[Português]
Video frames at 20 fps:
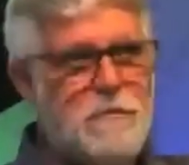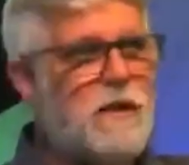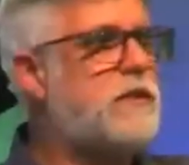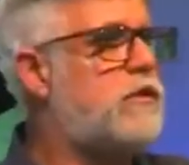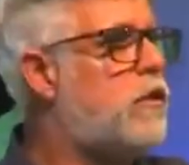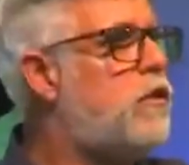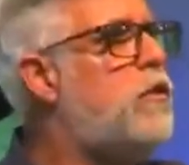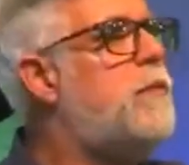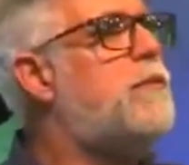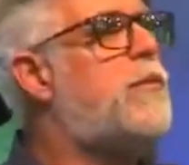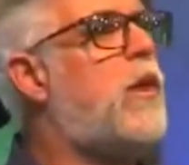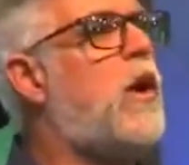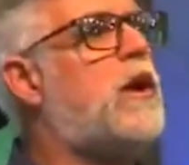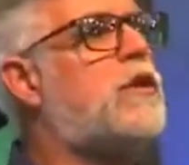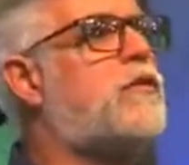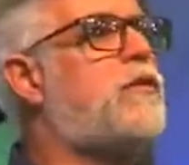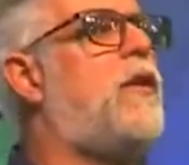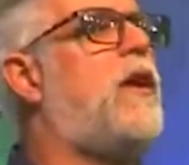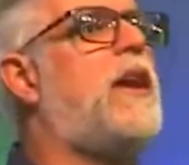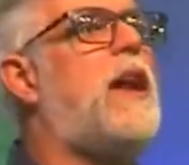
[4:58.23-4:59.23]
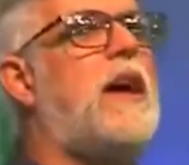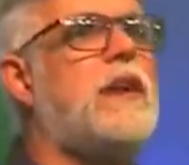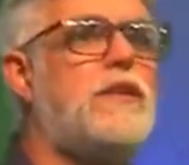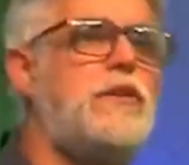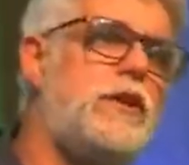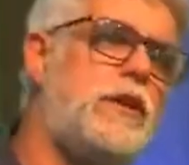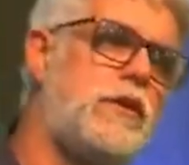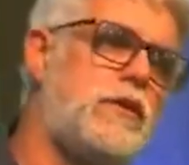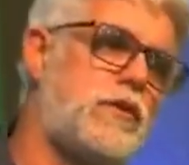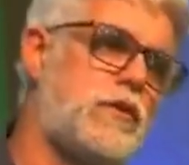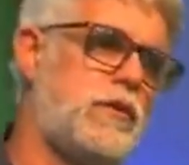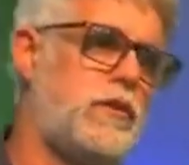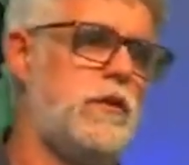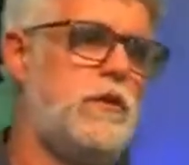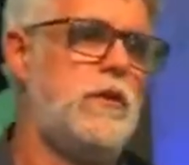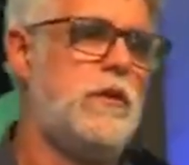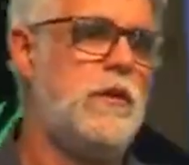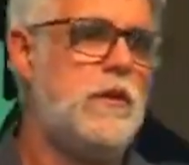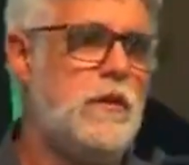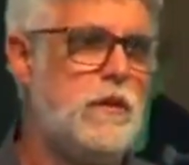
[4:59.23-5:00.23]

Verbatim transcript: Mas eu não posso falar disso